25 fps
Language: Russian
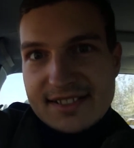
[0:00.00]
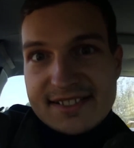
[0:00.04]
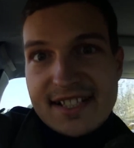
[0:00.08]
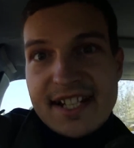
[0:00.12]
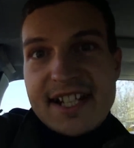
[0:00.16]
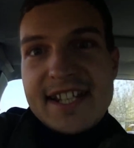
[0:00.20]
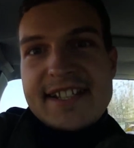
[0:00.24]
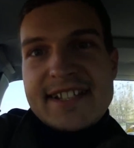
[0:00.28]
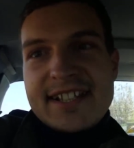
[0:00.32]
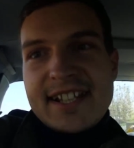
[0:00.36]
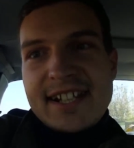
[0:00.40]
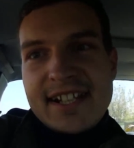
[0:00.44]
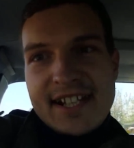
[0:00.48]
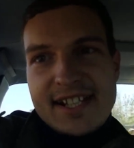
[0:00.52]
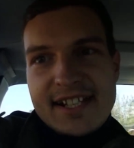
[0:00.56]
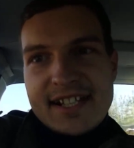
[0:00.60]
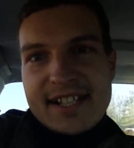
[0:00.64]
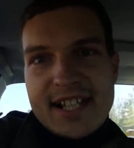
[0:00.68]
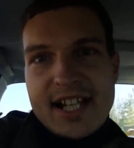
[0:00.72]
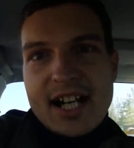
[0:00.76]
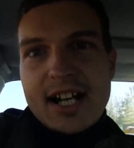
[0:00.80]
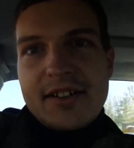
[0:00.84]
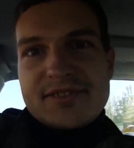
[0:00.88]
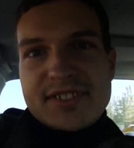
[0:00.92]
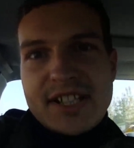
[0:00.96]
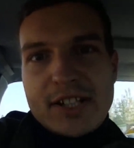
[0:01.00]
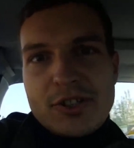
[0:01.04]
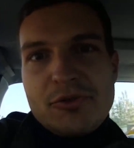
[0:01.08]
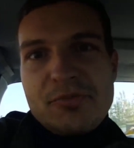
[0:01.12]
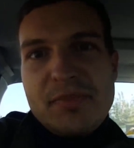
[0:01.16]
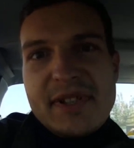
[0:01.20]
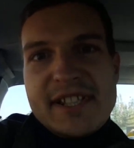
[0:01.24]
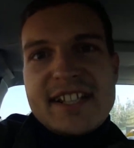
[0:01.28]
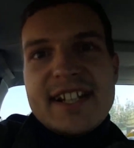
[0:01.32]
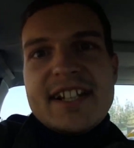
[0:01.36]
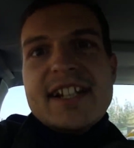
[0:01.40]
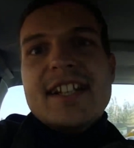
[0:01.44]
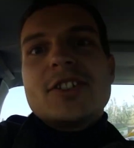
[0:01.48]
зрителей и
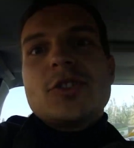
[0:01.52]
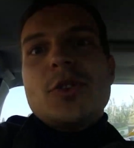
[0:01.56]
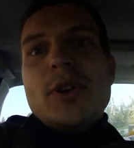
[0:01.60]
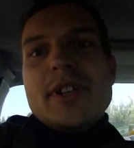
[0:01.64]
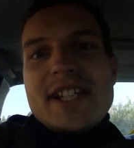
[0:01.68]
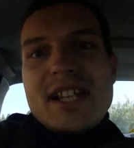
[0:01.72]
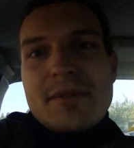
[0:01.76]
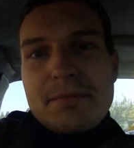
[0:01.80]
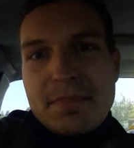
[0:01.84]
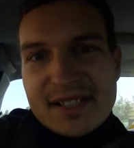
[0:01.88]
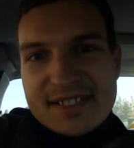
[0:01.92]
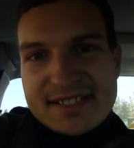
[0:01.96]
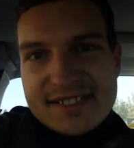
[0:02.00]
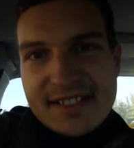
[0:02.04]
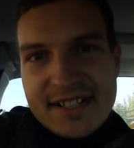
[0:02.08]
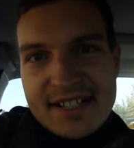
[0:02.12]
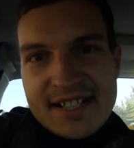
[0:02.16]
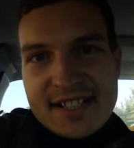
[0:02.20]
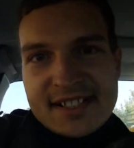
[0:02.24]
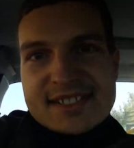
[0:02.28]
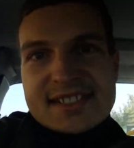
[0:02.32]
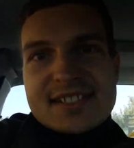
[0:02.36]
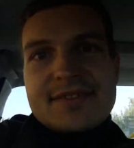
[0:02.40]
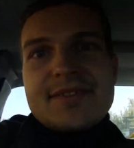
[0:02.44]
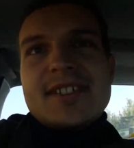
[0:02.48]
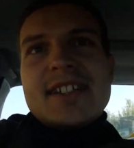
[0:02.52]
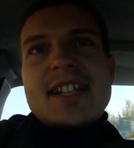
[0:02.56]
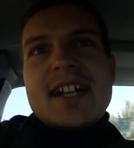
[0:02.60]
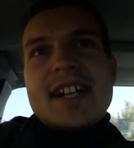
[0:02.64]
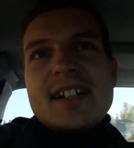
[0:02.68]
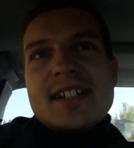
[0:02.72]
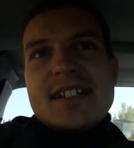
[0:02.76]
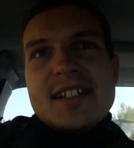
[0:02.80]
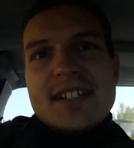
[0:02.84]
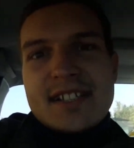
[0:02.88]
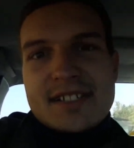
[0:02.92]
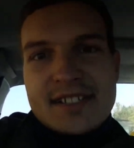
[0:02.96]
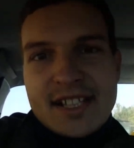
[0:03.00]
автолюбителей, но и
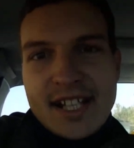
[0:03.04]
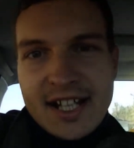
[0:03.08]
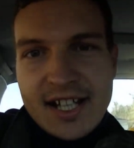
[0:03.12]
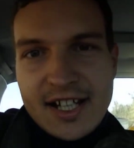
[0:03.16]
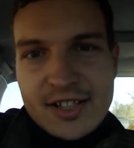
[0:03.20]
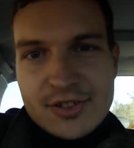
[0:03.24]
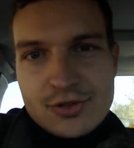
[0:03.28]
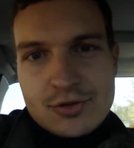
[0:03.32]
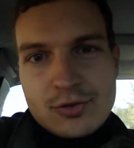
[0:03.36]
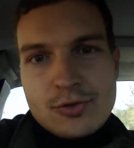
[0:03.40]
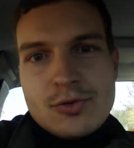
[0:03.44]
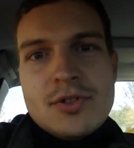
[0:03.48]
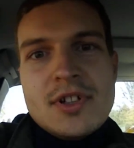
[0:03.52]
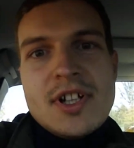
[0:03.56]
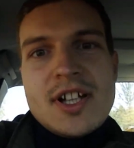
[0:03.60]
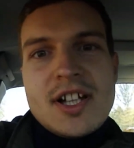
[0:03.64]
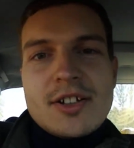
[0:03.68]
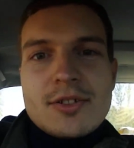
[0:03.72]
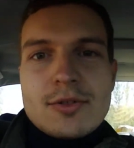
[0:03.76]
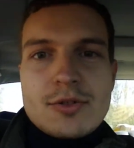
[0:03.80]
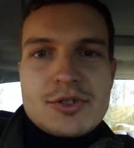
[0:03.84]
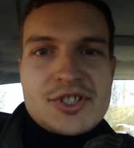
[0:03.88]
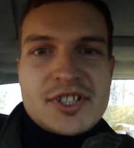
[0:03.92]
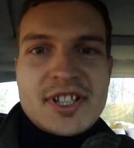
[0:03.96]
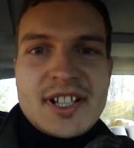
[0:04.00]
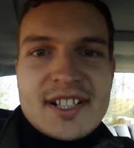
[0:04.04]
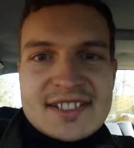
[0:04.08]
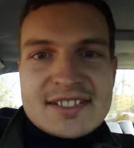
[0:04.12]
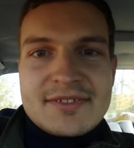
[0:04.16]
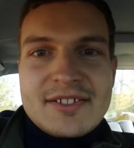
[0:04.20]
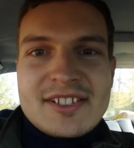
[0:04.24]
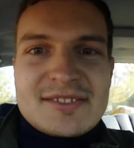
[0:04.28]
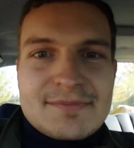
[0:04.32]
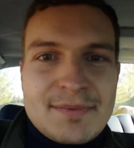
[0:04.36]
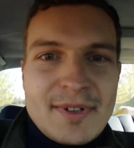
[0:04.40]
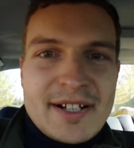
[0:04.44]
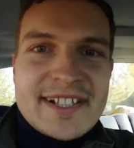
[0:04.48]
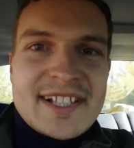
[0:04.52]
непосредственно на ходу
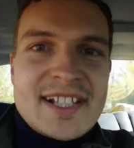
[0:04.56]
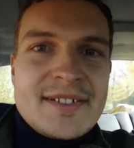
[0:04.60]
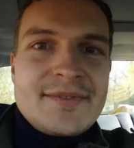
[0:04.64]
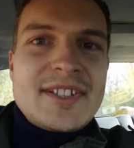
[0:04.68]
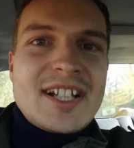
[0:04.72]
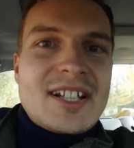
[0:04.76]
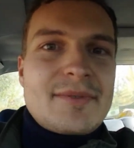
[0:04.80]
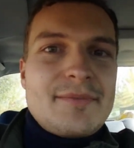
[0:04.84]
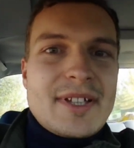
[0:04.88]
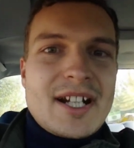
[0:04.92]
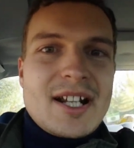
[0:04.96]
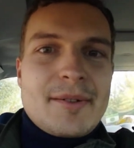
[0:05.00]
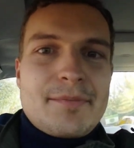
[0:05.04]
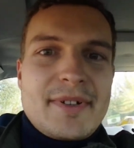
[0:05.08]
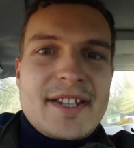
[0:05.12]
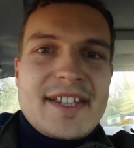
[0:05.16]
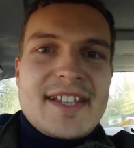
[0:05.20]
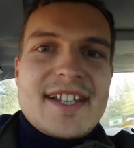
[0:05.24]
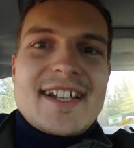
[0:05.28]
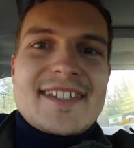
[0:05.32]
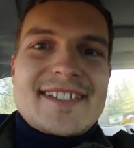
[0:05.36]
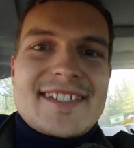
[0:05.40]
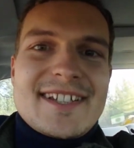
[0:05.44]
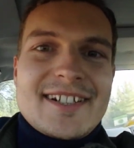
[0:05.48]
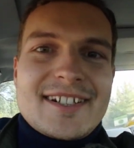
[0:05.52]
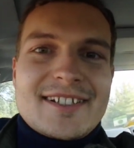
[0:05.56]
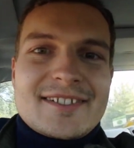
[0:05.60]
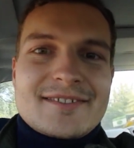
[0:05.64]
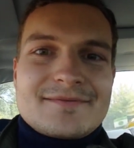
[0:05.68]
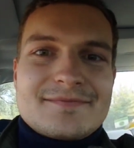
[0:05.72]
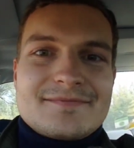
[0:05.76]
участвовать в спортивных мероприятиях.